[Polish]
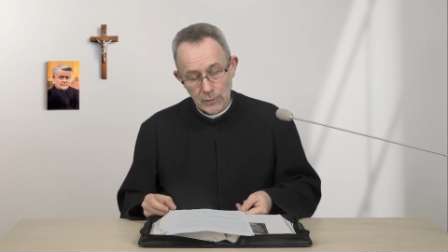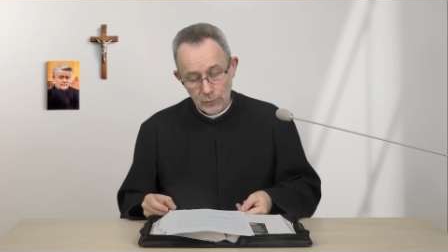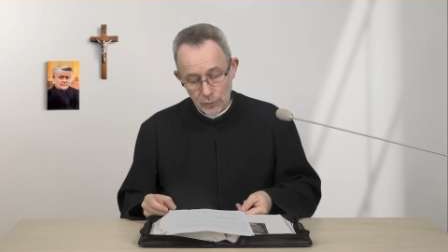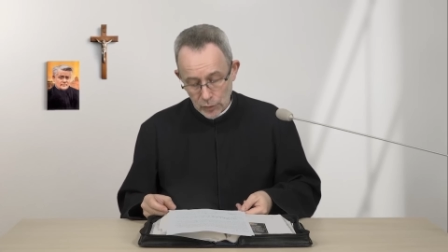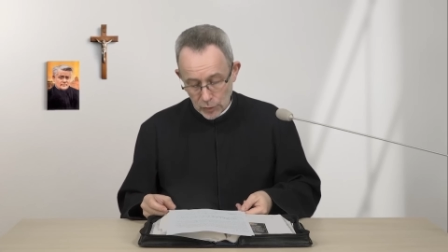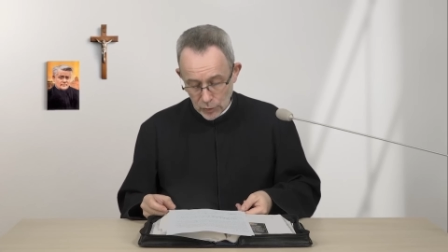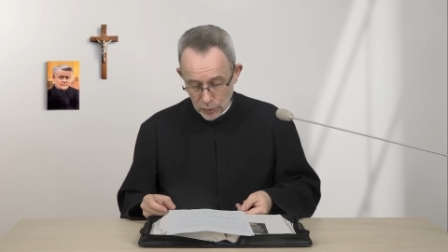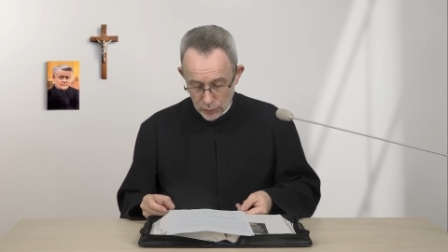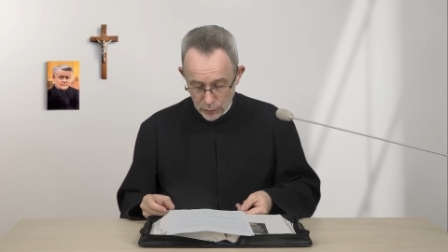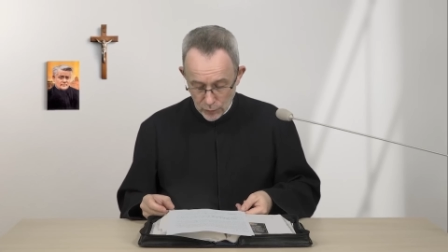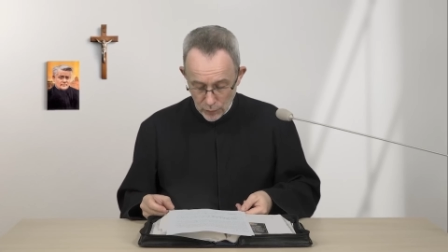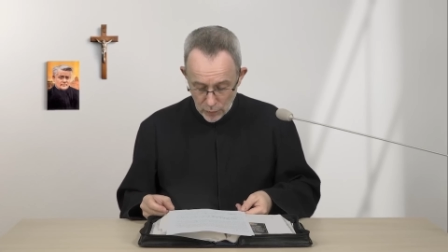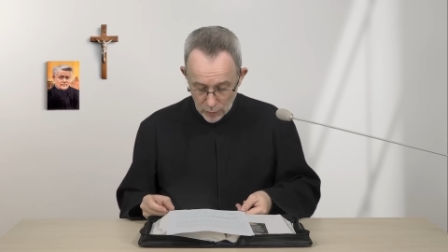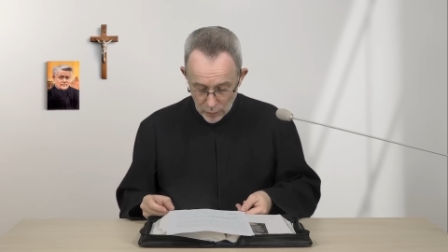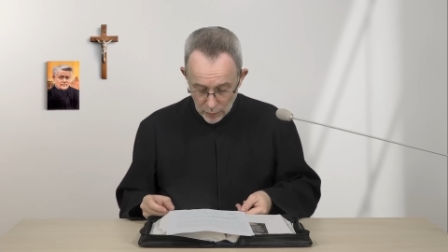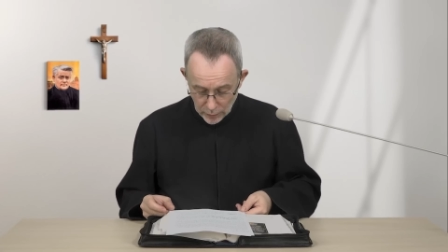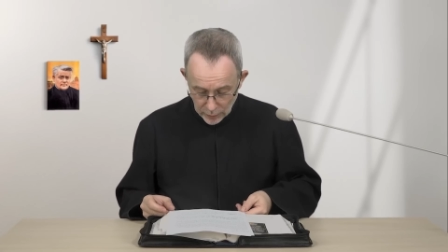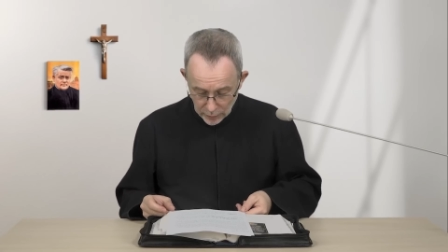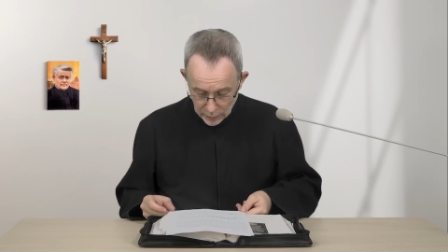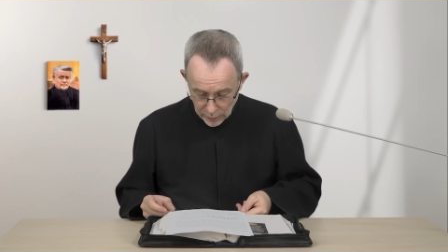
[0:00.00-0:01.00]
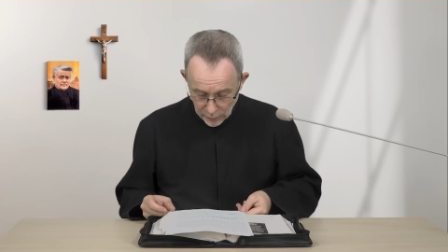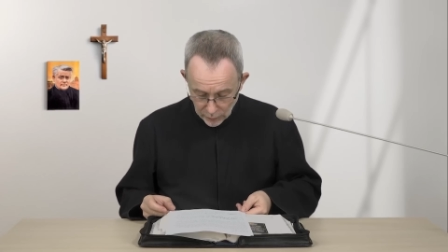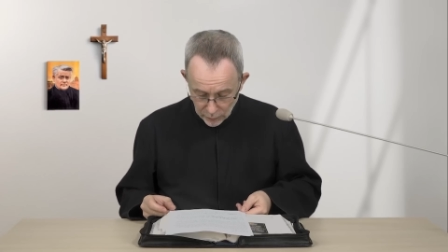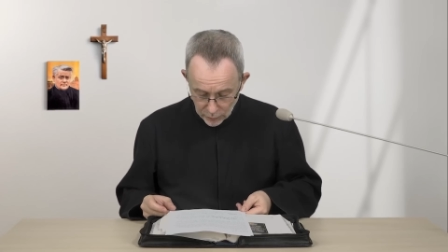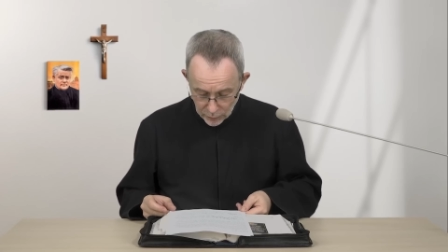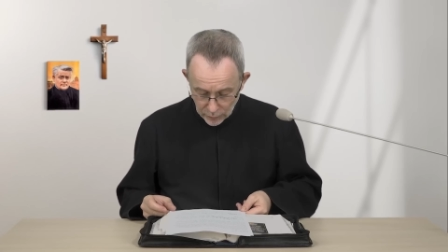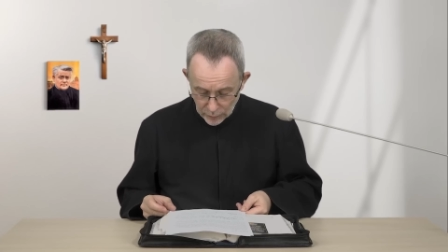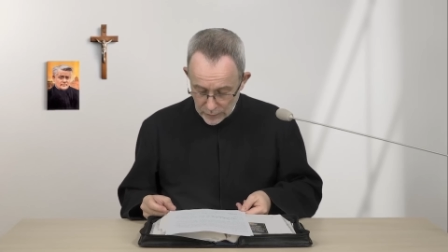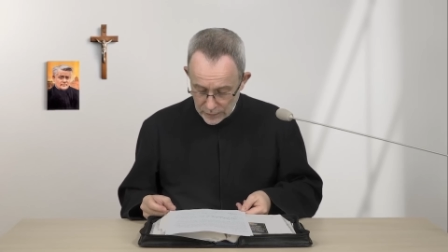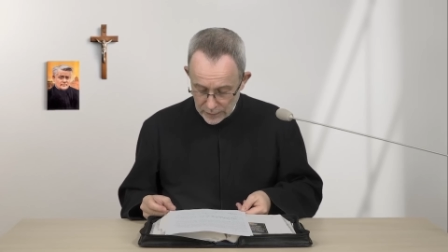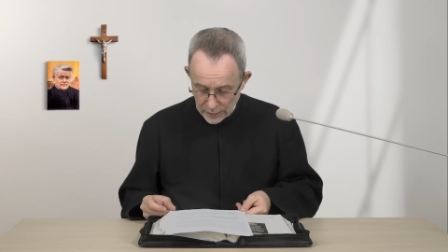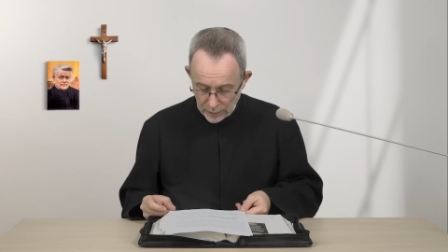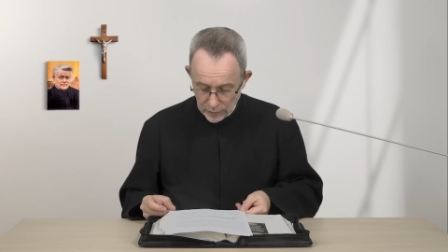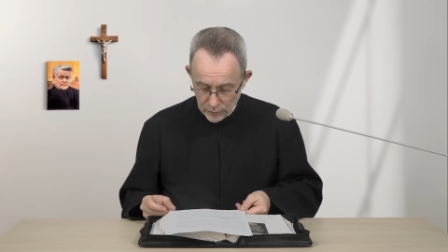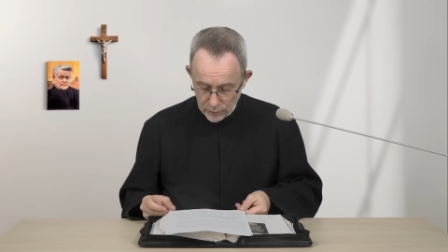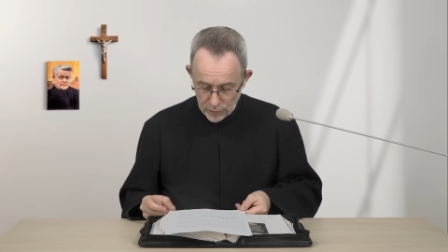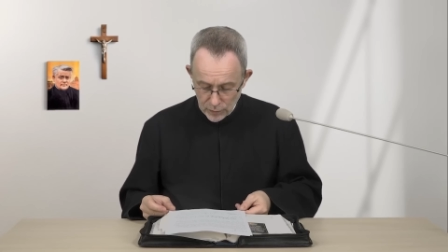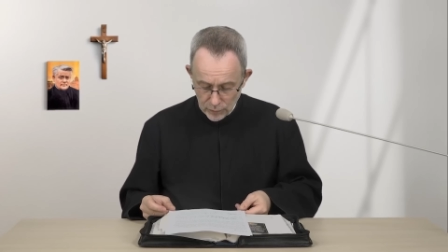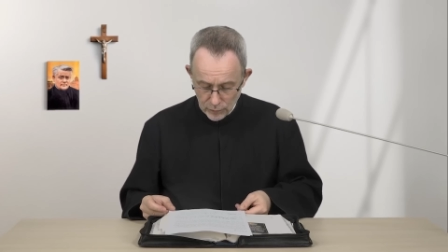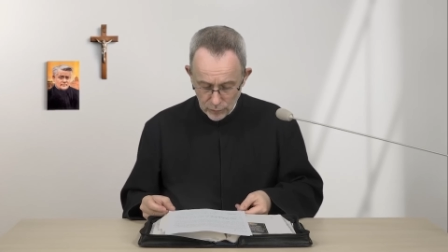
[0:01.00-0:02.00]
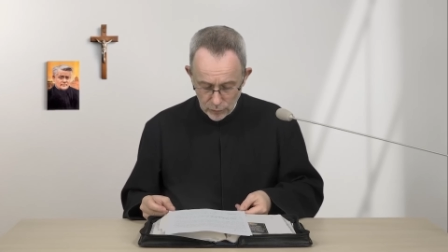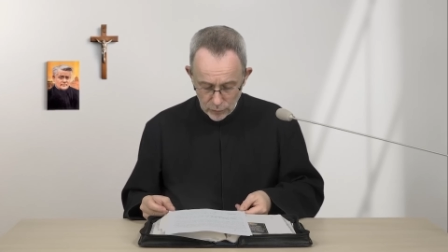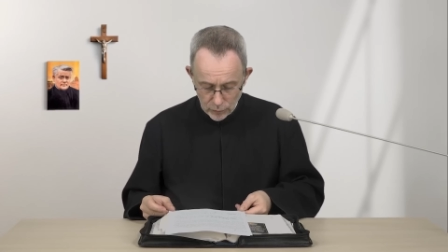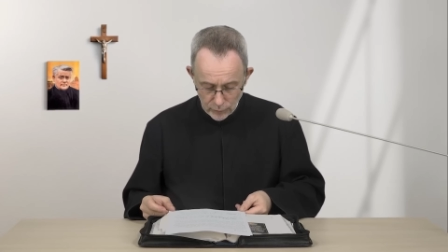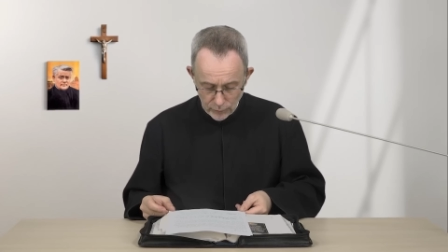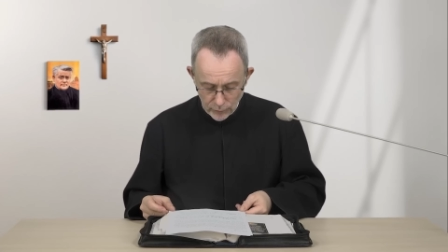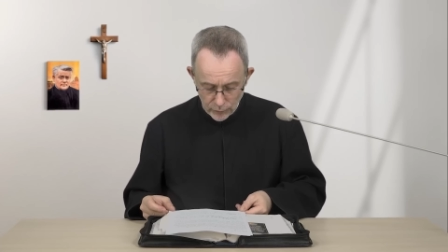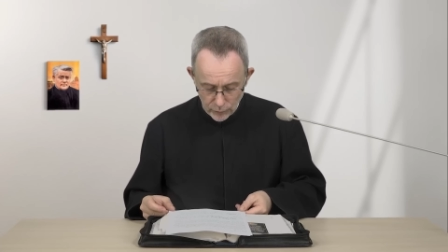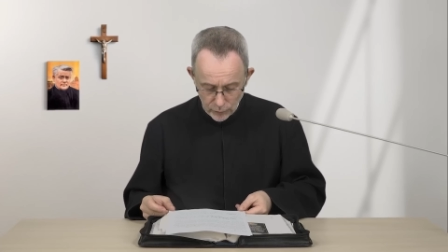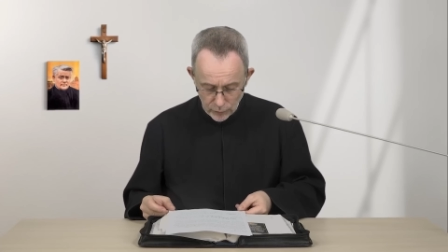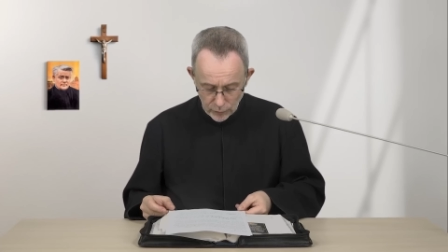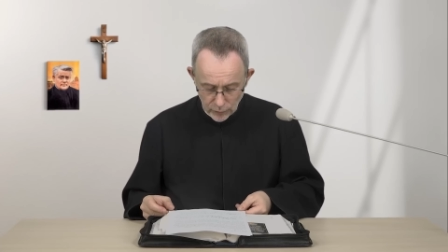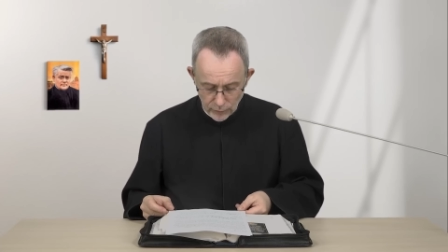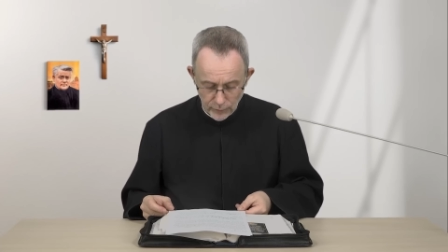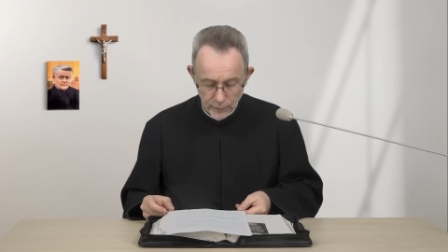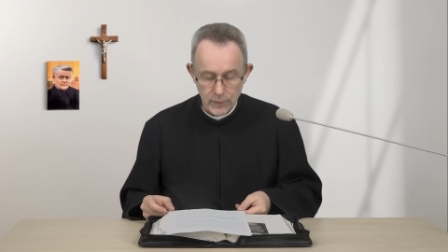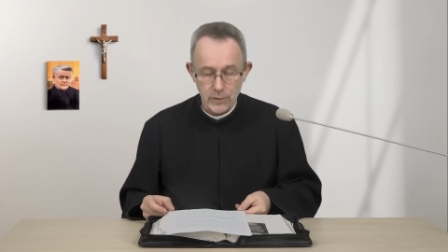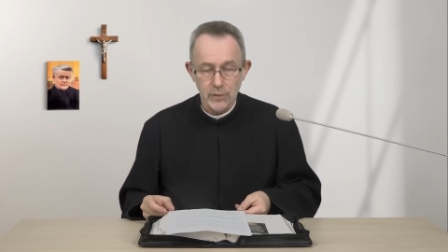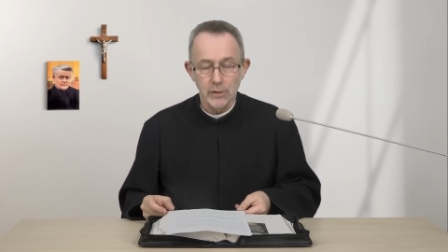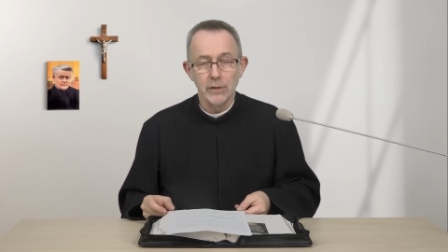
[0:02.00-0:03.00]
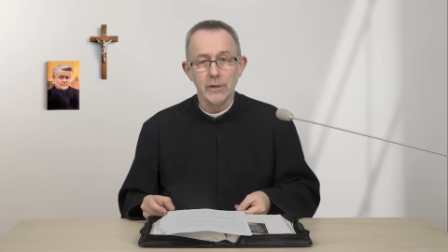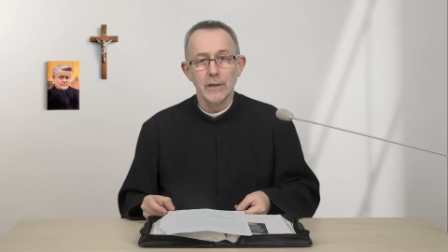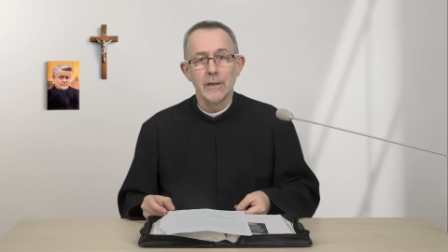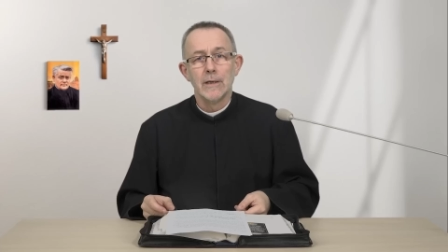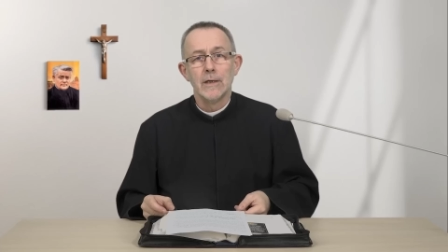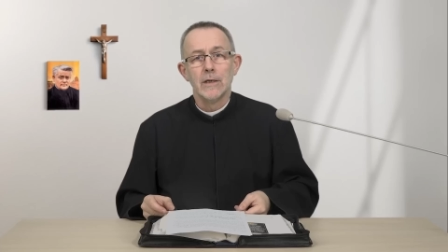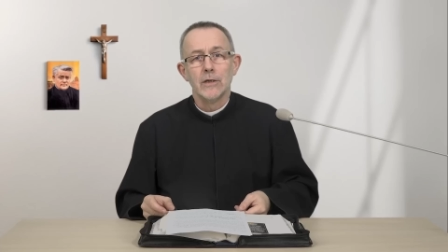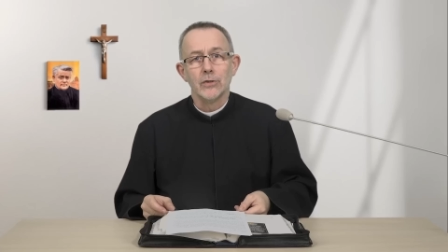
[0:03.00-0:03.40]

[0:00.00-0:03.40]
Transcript: przyszło kilku saduceuszów, którzy twierdzili,